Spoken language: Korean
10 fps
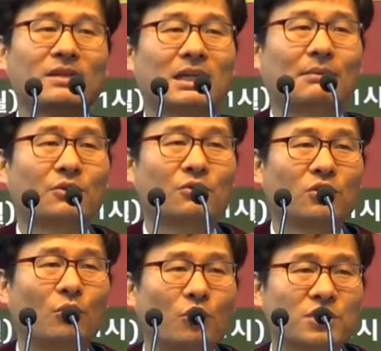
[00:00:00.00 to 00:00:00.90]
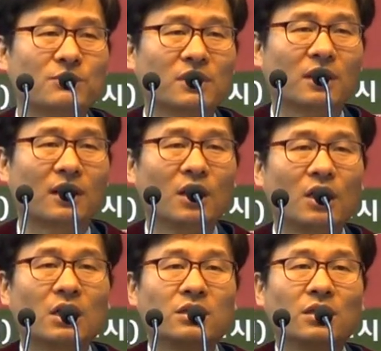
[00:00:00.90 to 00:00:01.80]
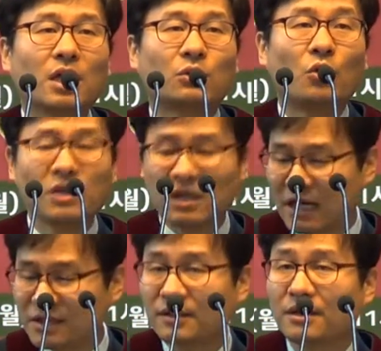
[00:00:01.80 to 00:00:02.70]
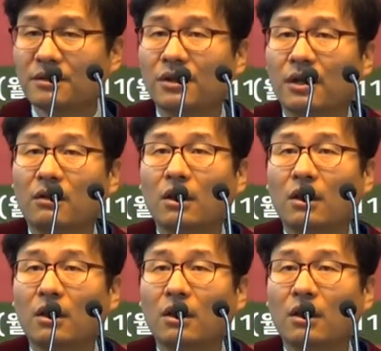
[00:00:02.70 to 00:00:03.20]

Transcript: 잡아도는 거 모르십니까? 여기에 동의를 하셔야 되는 거예요.